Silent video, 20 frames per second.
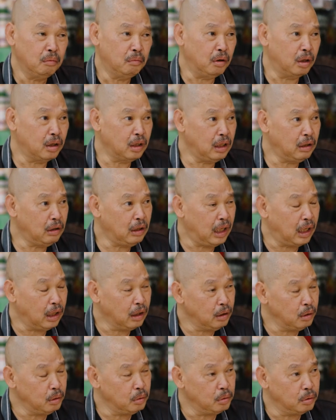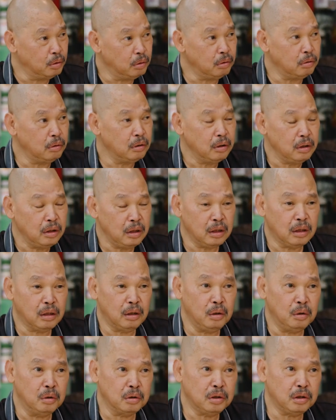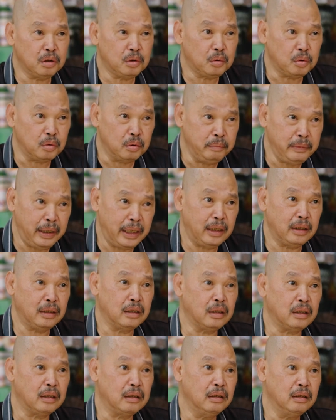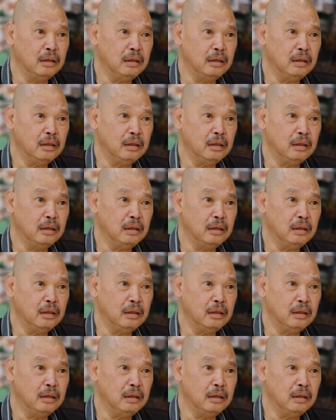我有两个炉，一个炉是煮面的，